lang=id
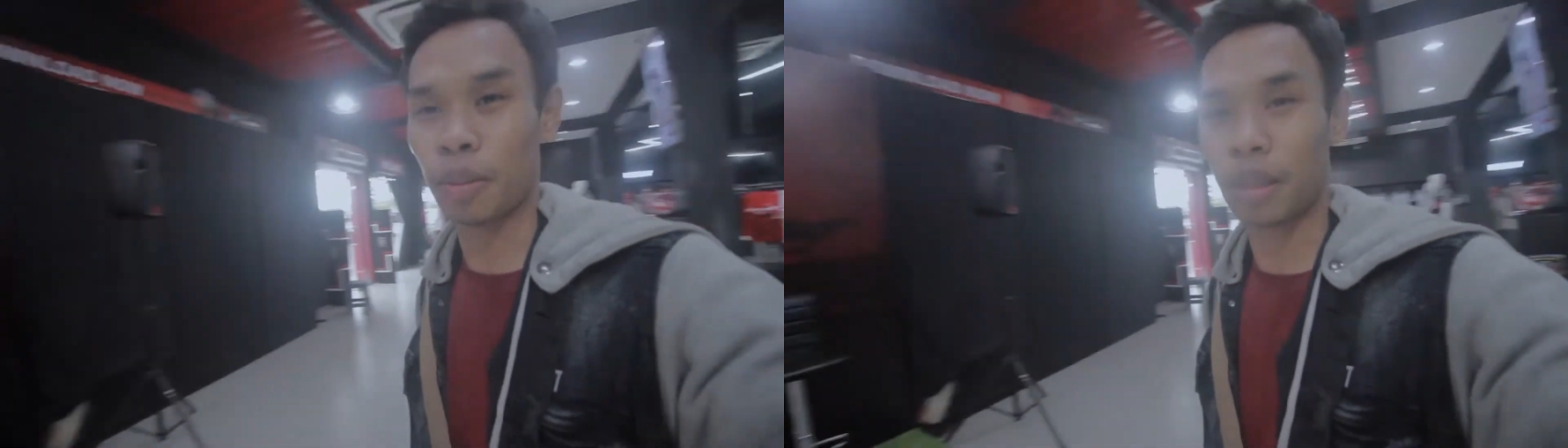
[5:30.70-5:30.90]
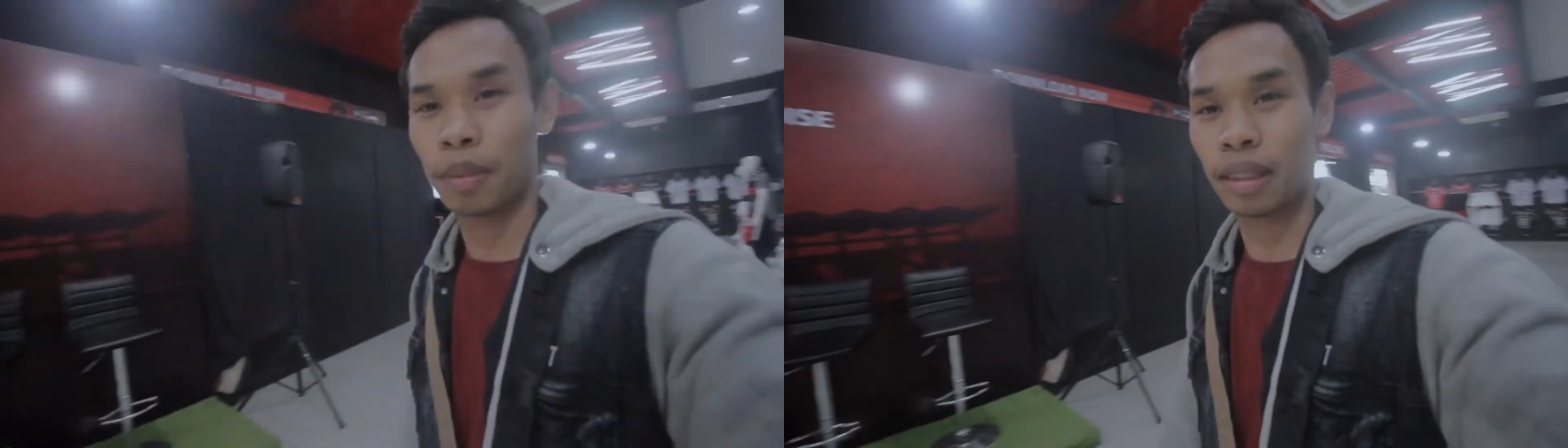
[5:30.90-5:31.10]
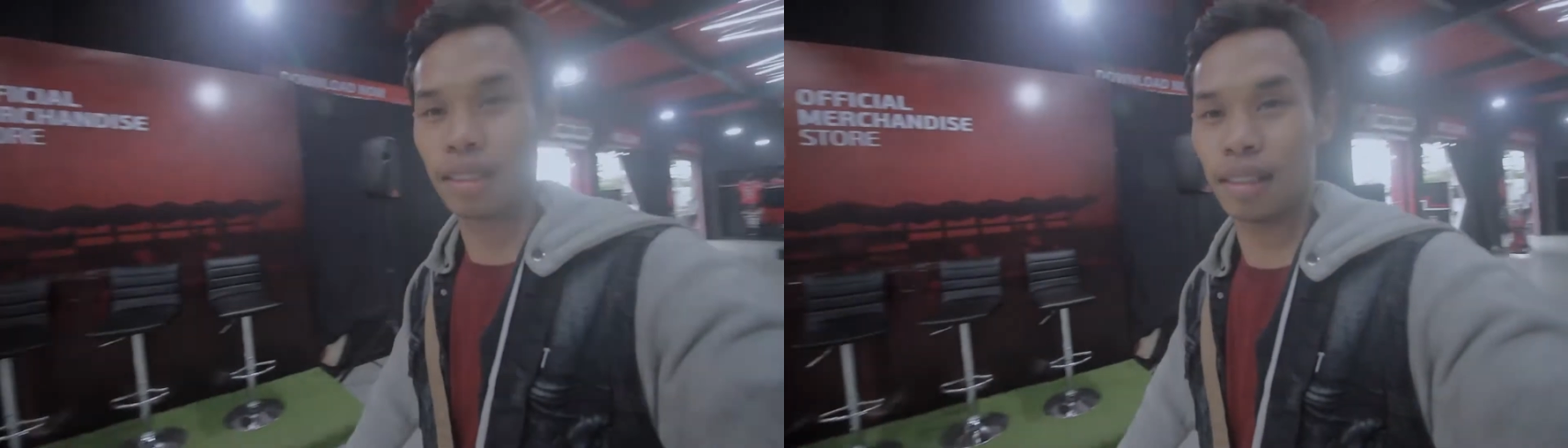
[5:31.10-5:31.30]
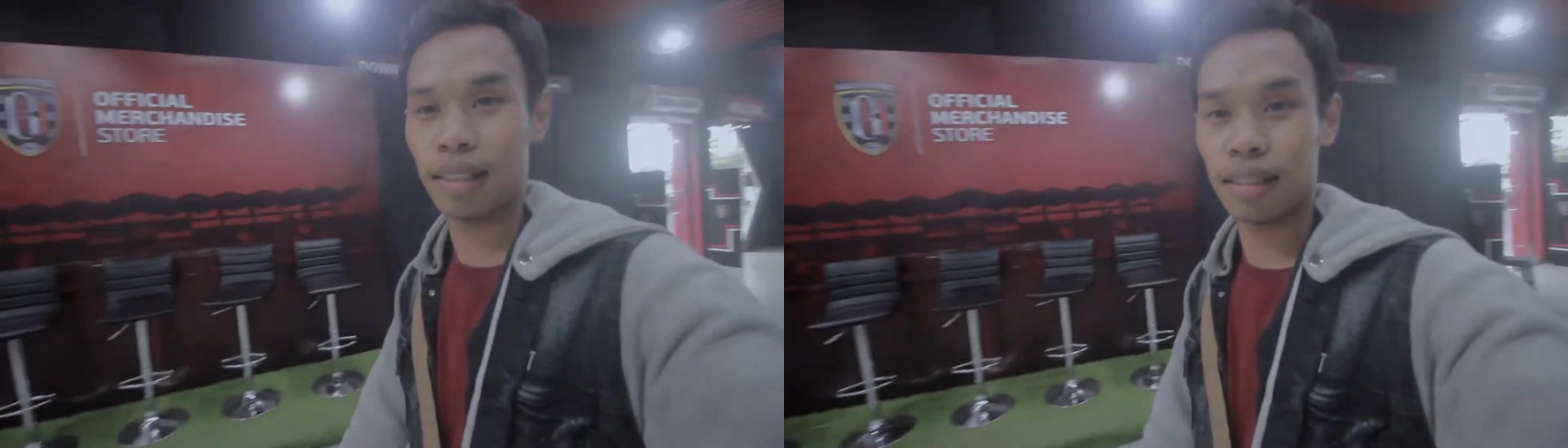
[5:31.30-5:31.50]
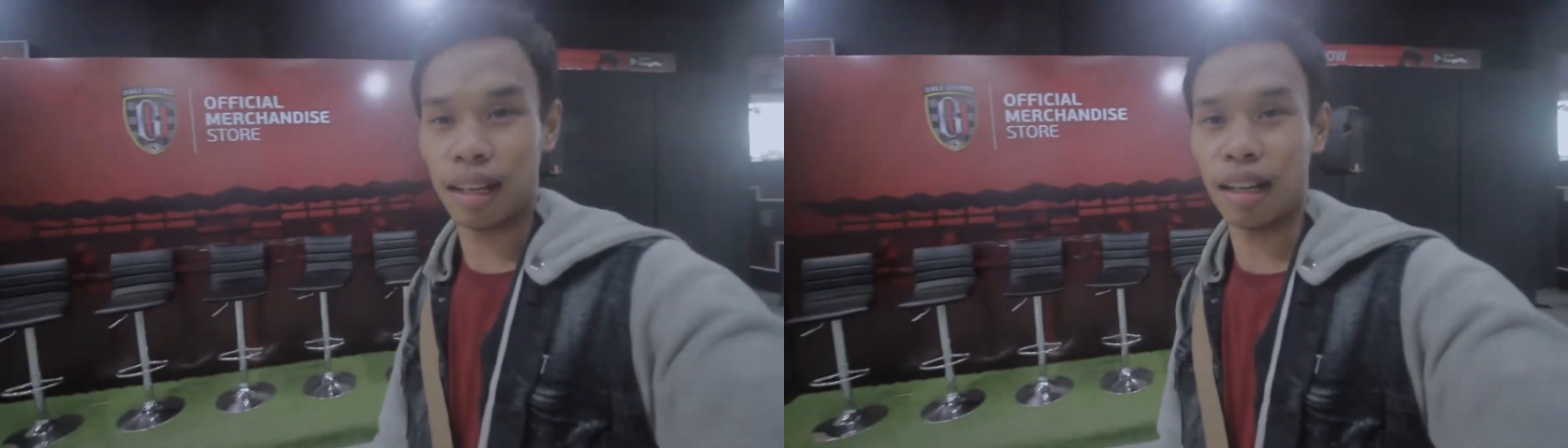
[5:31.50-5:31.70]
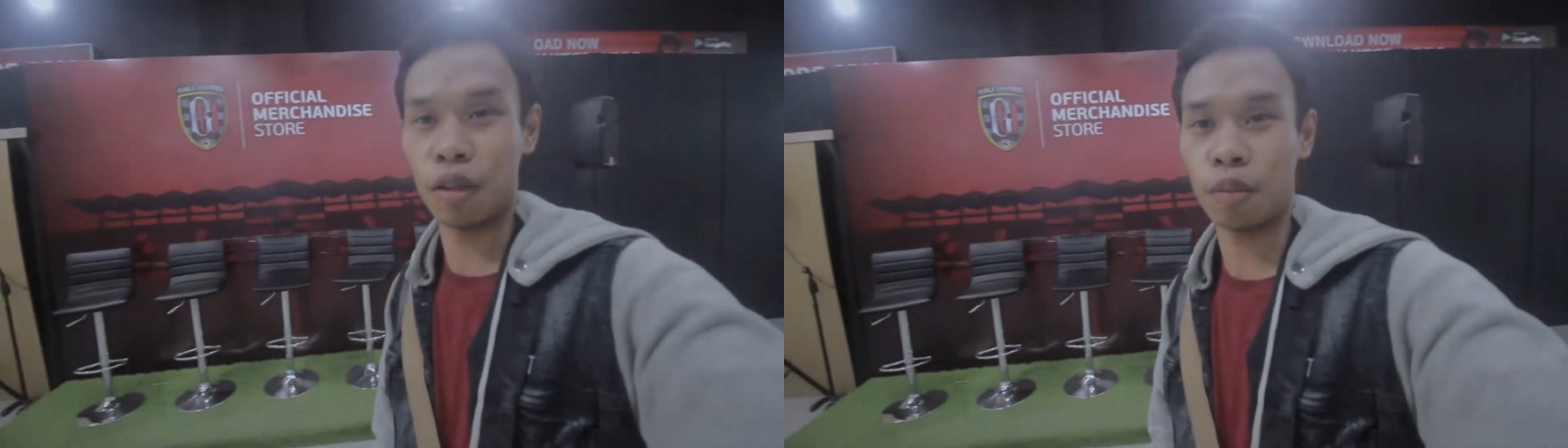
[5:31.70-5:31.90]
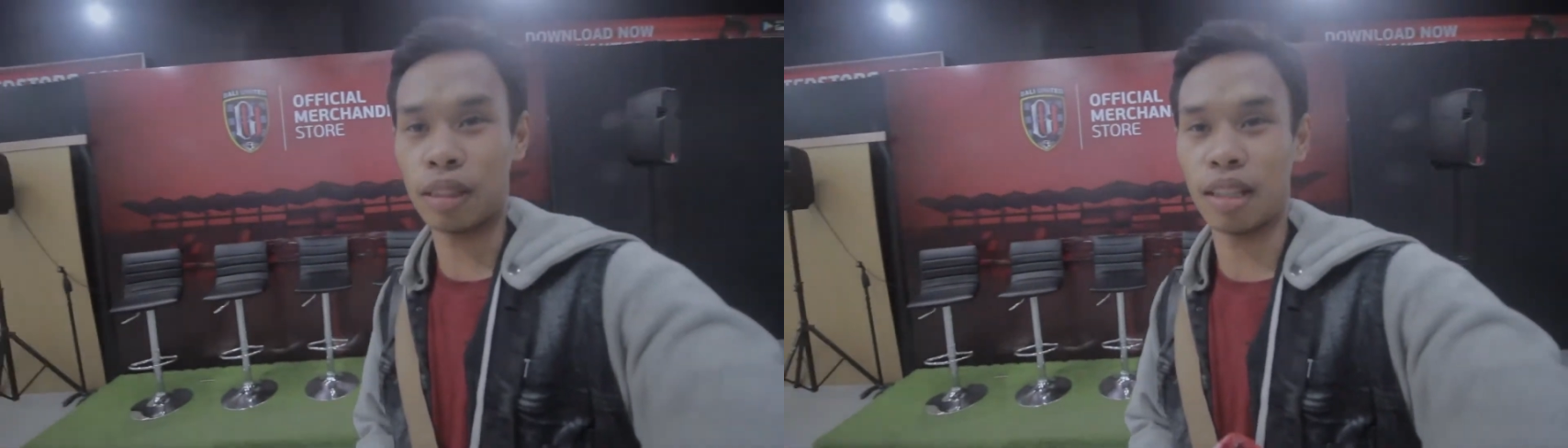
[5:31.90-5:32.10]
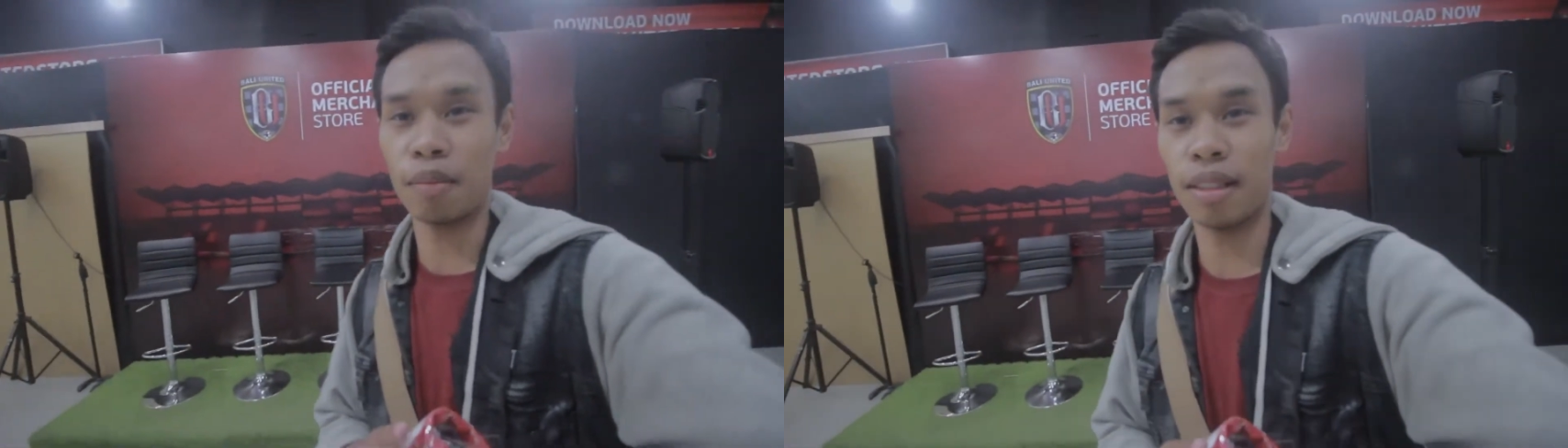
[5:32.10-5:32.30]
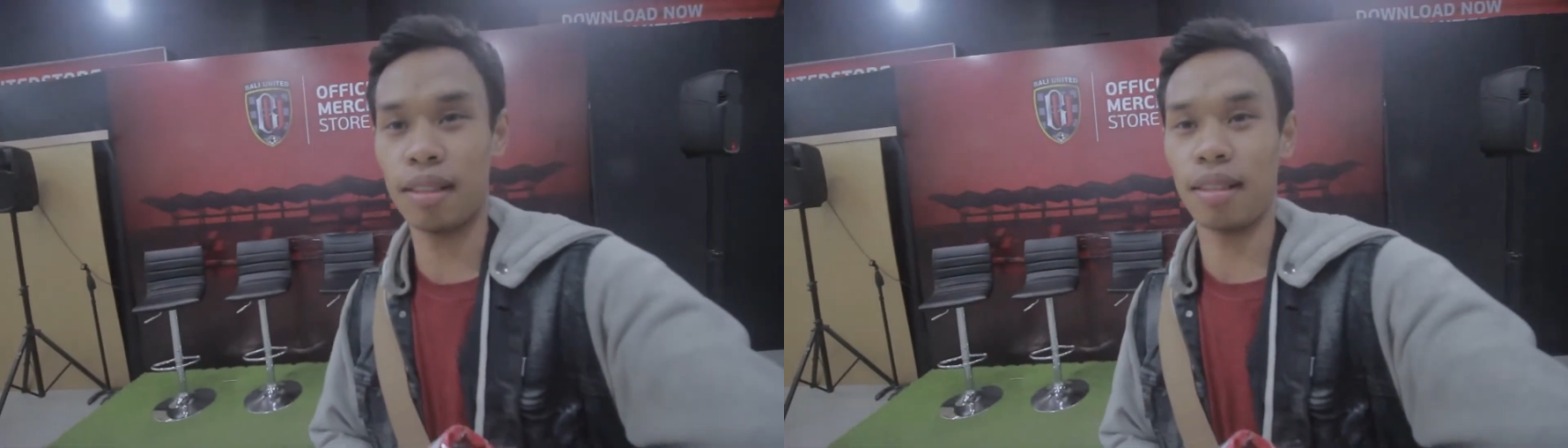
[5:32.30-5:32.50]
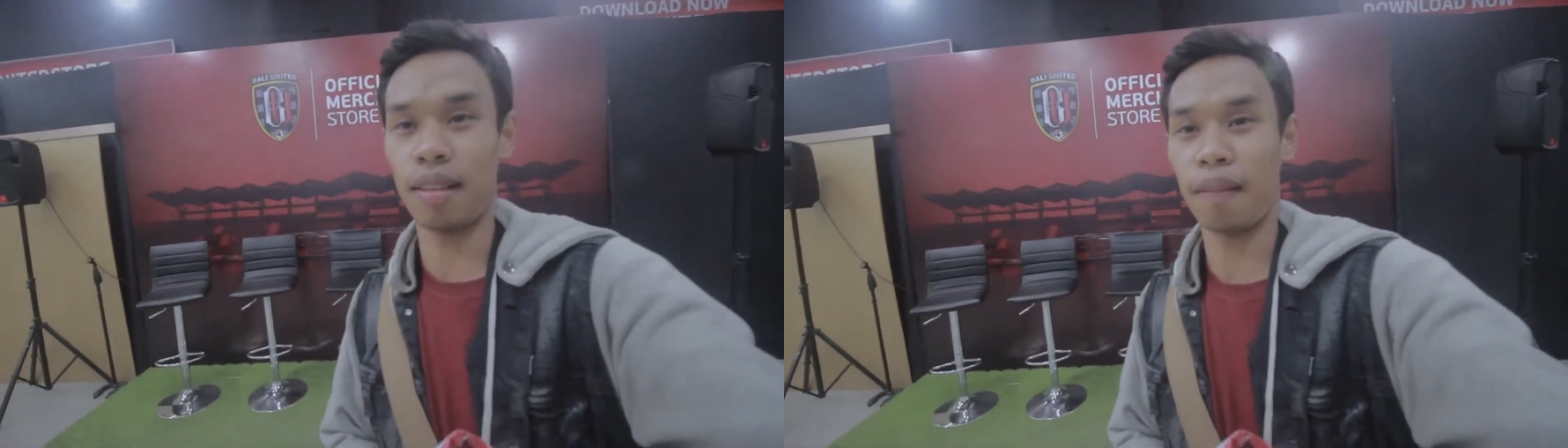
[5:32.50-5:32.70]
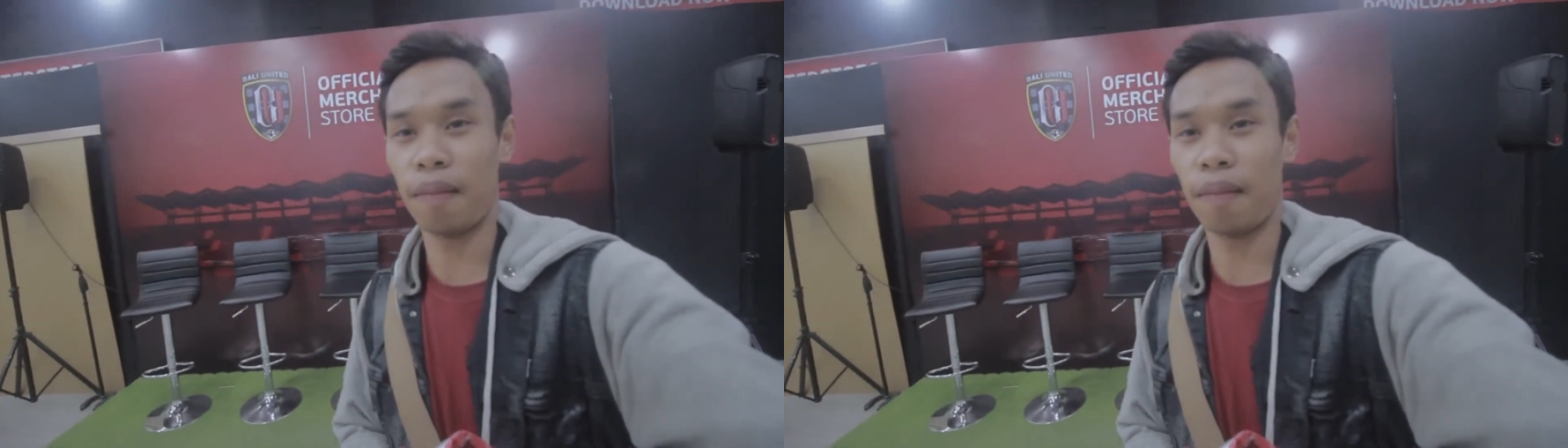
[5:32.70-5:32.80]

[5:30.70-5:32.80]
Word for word: teman-teman kesini jangan lupa selfie di sini